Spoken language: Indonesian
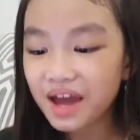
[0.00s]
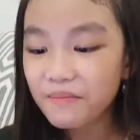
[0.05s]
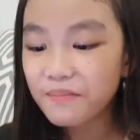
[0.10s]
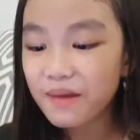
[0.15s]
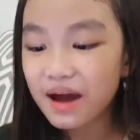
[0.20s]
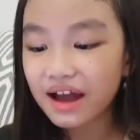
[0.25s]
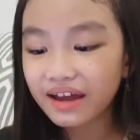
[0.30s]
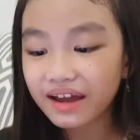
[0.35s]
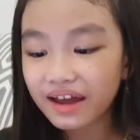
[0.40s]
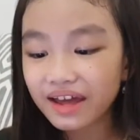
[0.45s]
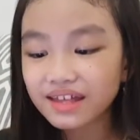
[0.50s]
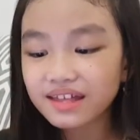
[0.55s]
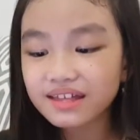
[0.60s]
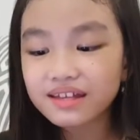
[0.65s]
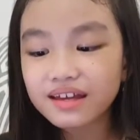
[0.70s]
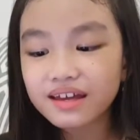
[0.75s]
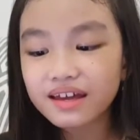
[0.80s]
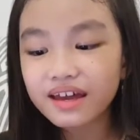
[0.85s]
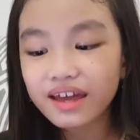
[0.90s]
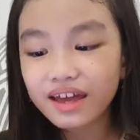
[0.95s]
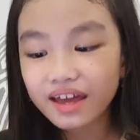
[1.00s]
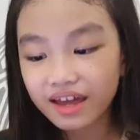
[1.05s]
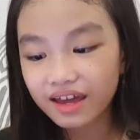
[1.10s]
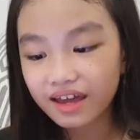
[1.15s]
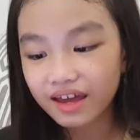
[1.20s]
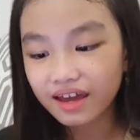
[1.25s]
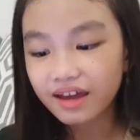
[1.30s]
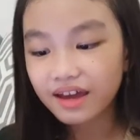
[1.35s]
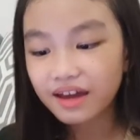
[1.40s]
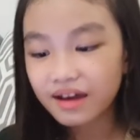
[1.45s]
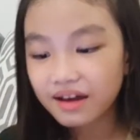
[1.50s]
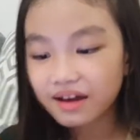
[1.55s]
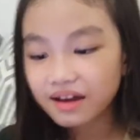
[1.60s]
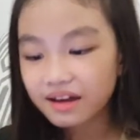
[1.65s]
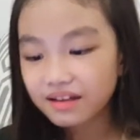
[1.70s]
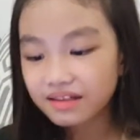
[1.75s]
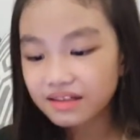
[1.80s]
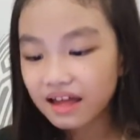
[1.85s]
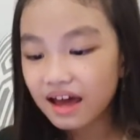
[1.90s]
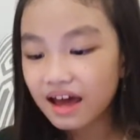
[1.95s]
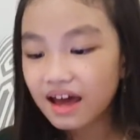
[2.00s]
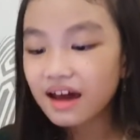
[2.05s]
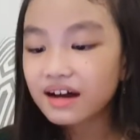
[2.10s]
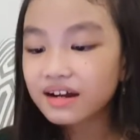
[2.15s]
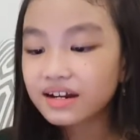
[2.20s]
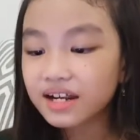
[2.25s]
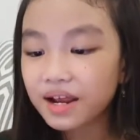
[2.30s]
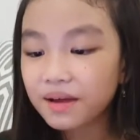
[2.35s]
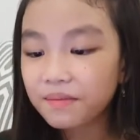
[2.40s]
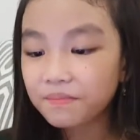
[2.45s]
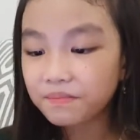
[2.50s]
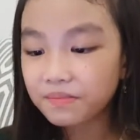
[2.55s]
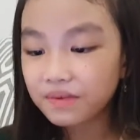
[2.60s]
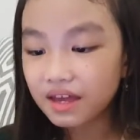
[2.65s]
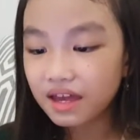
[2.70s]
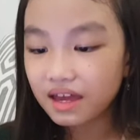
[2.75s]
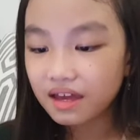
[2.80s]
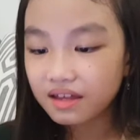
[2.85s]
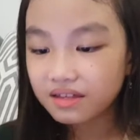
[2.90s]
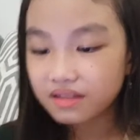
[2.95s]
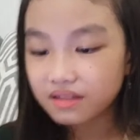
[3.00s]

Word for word: pakai E nah rapnya